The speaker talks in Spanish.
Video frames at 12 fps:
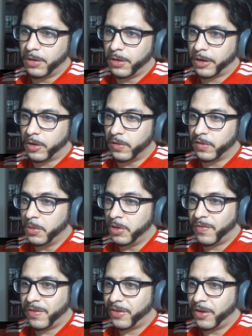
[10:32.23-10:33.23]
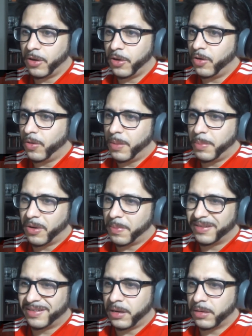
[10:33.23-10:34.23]
reconocimiento facial no lo va a poder
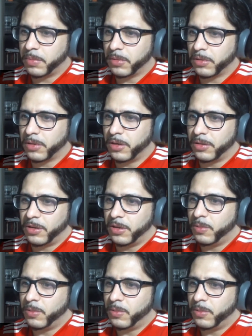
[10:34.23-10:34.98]
pasar porque tiene un